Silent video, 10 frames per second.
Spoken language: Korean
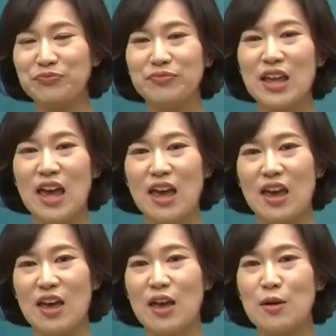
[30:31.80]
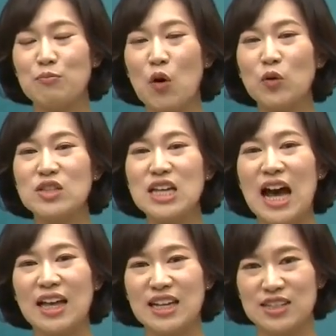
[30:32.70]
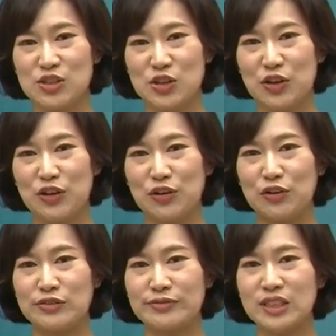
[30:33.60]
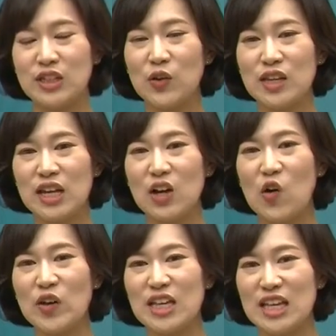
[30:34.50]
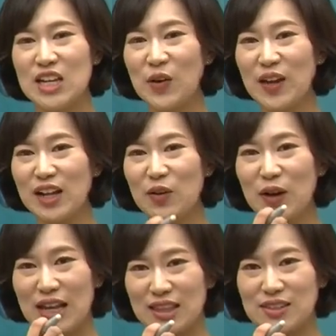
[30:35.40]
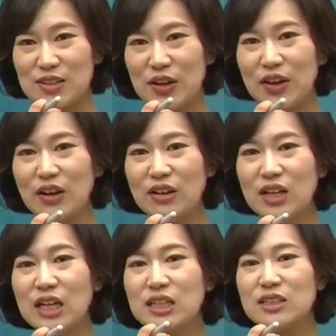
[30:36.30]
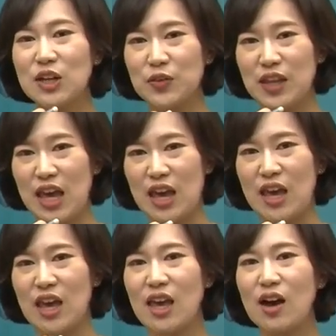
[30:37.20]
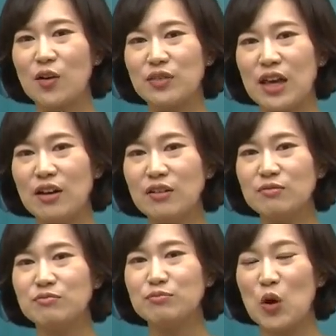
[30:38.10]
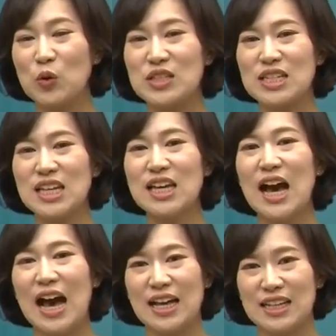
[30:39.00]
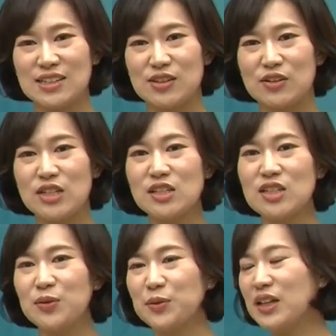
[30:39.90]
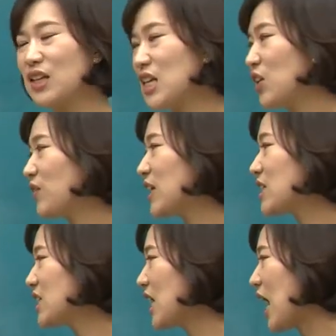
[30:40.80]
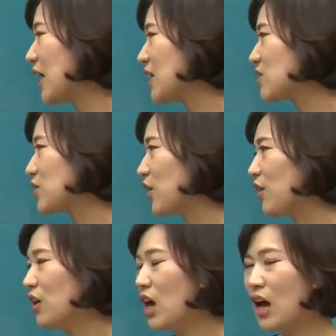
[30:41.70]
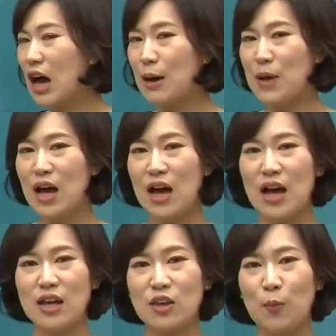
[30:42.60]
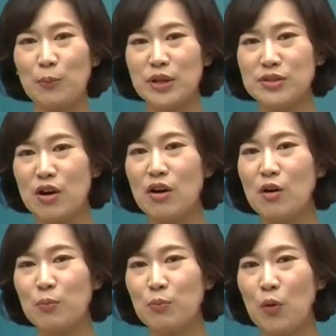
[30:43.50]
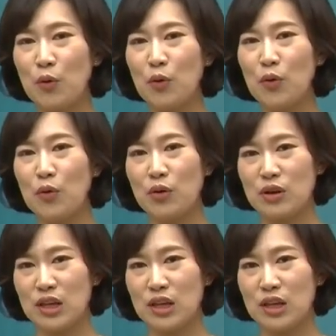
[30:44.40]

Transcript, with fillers: 네, 먹지 않았어요. 그런 일이 거의 일어날 것 같았어요. 그런데 어때요? 먹지 않았어요. 실제로는 일어나지 않았어요. 아마 옆에서 보고